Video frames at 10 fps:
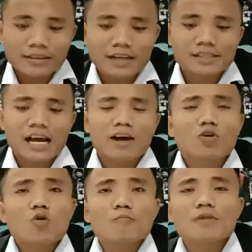dan
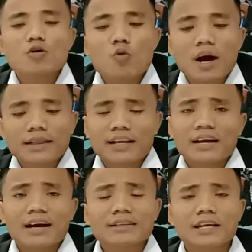sanggup
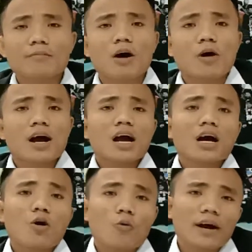menguatkan. Artinya bahwa
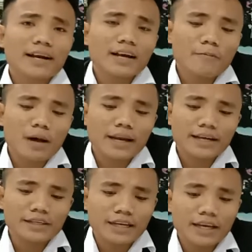wakil
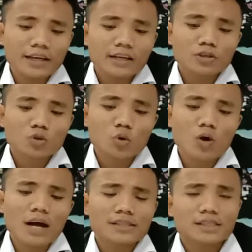gembala ini
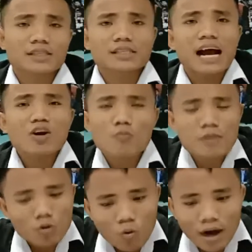juga sanggup
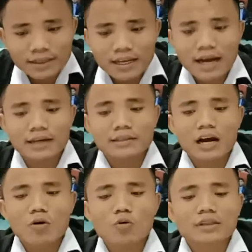menguatkan
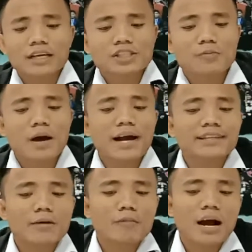anggota yang
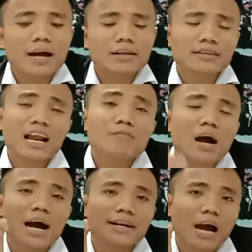dalam
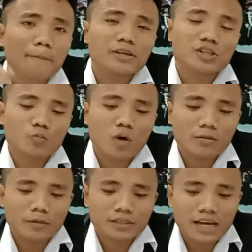menghadapi
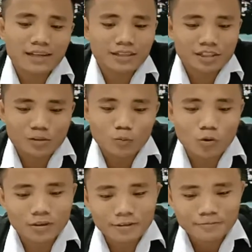sebuah masalah
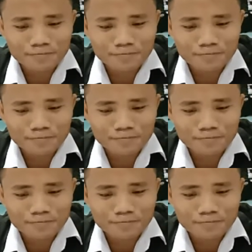tersebut.